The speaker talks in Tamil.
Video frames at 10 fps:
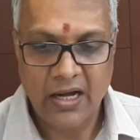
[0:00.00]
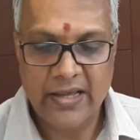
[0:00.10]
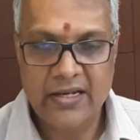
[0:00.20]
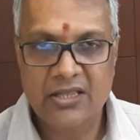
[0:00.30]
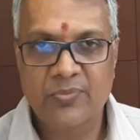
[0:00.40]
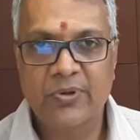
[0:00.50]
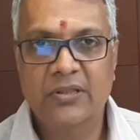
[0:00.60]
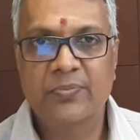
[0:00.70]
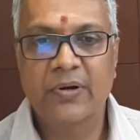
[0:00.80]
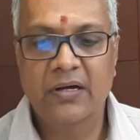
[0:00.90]
ஆயிரத்தி பத்து
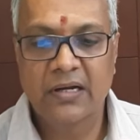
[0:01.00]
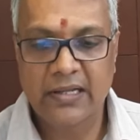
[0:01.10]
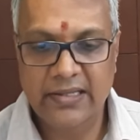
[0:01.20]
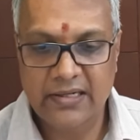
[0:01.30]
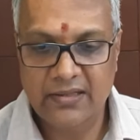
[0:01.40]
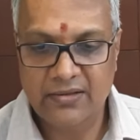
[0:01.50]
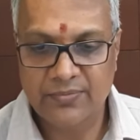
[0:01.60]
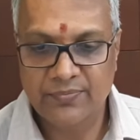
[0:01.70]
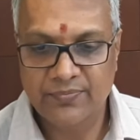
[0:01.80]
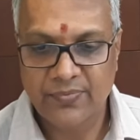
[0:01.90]
பங்குகள்
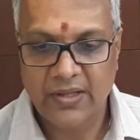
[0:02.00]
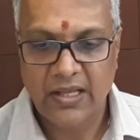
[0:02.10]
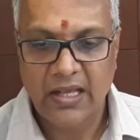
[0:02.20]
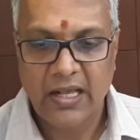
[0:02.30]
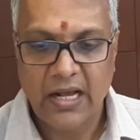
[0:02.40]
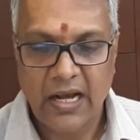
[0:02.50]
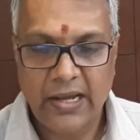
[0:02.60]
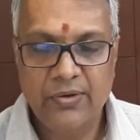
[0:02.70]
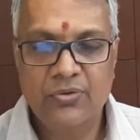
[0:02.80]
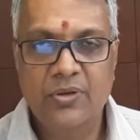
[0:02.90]
அதிகரித்தும்
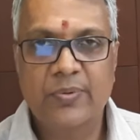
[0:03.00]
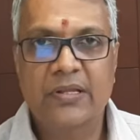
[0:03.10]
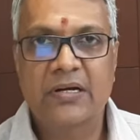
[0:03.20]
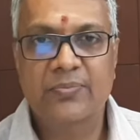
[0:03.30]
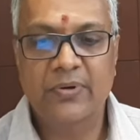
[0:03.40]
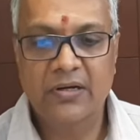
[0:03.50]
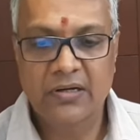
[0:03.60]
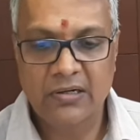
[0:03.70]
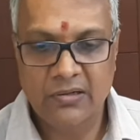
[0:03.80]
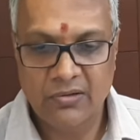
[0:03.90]
ஐநூற்றி பதினேழு
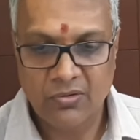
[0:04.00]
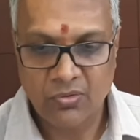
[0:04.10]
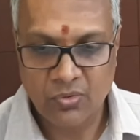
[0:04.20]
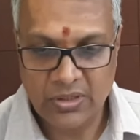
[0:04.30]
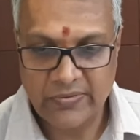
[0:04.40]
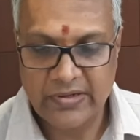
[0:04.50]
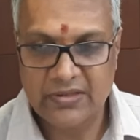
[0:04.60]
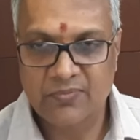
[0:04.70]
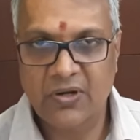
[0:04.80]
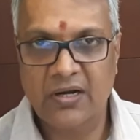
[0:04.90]
பங்குகள்
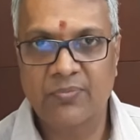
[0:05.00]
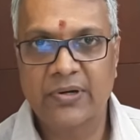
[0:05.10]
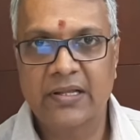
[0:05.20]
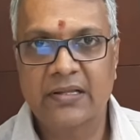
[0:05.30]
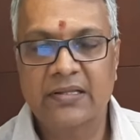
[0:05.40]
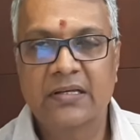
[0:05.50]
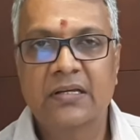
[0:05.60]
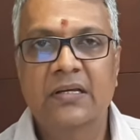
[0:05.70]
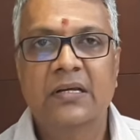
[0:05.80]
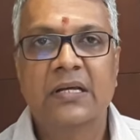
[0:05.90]
குறைவடைந்தும் காணப்படுகிறது
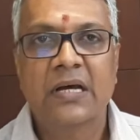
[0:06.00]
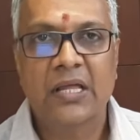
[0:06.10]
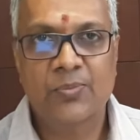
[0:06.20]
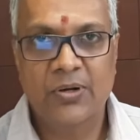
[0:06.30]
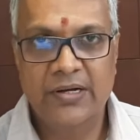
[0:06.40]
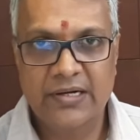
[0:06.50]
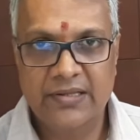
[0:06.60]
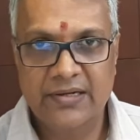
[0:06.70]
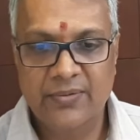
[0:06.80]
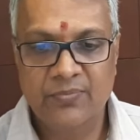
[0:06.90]
அதுபோல் இன்றைய
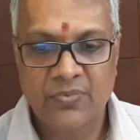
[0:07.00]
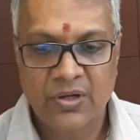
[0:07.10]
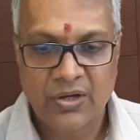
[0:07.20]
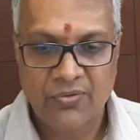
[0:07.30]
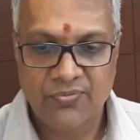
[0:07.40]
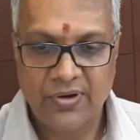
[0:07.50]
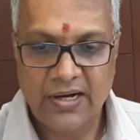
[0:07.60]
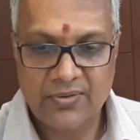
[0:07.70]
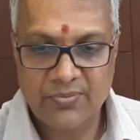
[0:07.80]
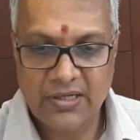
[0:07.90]
தினம்
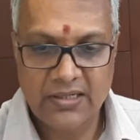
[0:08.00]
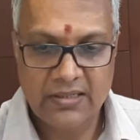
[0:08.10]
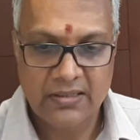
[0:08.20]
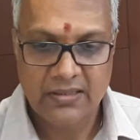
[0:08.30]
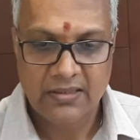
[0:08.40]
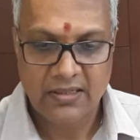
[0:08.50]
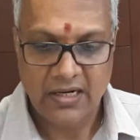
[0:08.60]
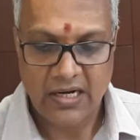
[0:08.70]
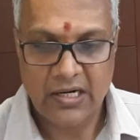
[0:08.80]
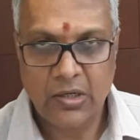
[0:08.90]
ஃபார்மா
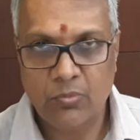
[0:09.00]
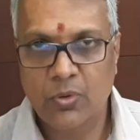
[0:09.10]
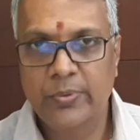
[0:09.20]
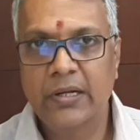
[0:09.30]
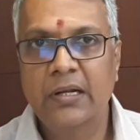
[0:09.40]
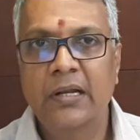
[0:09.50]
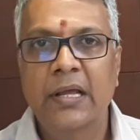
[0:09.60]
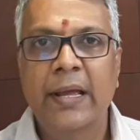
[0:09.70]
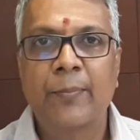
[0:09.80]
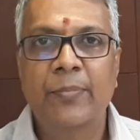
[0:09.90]
ஆட்டோமொபைல்
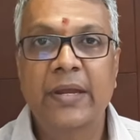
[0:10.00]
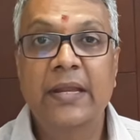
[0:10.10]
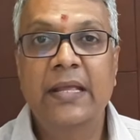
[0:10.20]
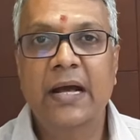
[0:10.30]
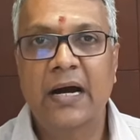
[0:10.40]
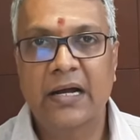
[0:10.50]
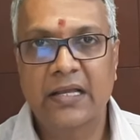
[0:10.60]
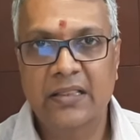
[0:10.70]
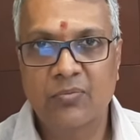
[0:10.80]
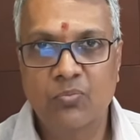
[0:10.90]
மீடியா
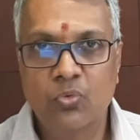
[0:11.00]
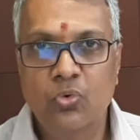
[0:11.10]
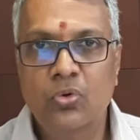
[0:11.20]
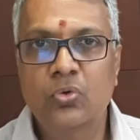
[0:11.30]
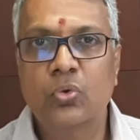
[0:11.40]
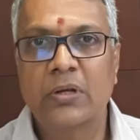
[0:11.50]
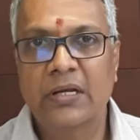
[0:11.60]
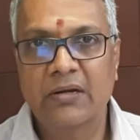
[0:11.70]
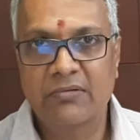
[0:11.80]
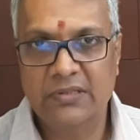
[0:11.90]
இந்த மூன்று
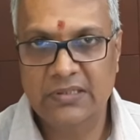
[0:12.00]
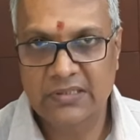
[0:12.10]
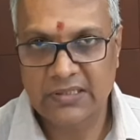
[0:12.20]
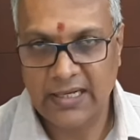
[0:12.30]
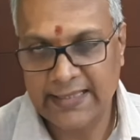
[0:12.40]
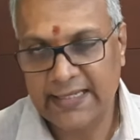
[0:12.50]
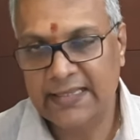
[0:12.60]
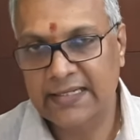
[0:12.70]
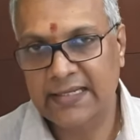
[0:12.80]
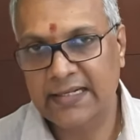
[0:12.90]
துறைகள் வந்து
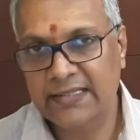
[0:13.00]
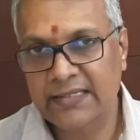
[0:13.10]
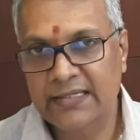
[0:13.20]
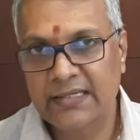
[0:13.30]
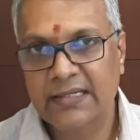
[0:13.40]
அதிகரித்திருக்கிறது